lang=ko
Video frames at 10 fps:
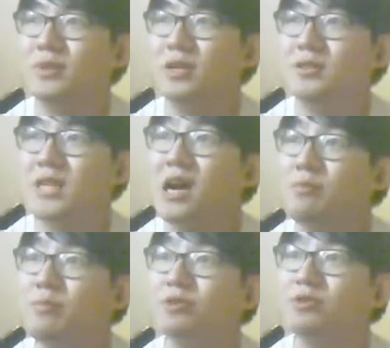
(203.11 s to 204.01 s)
한
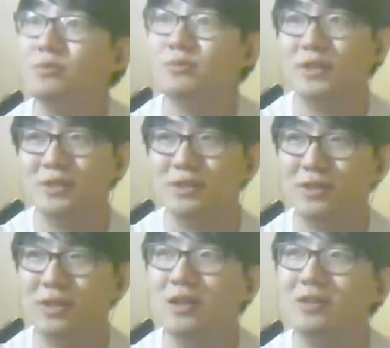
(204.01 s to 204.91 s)
상병쯤 됐을
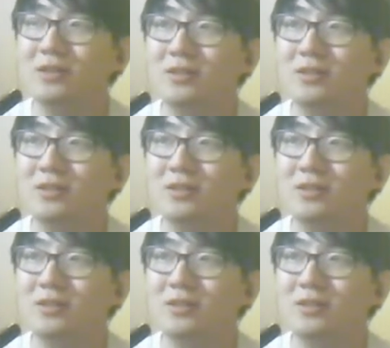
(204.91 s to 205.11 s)
때